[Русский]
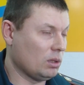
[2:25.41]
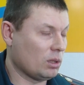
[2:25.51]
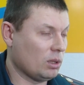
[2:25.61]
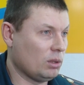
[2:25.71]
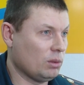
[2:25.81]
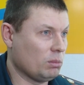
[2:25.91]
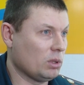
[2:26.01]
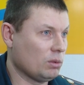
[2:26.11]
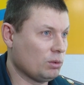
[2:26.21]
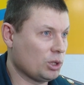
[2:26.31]
докладываем
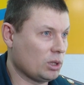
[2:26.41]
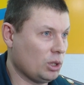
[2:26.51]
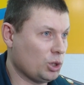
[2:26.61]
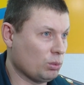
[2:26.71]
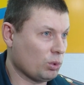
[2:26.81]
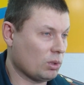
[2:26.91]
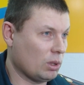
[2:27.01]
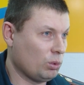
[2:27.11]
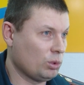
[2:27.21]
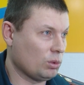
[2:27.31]
вышестоящему
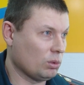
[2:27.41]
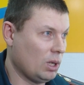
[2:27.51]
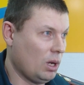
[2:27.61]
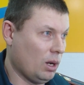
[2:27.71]
руководству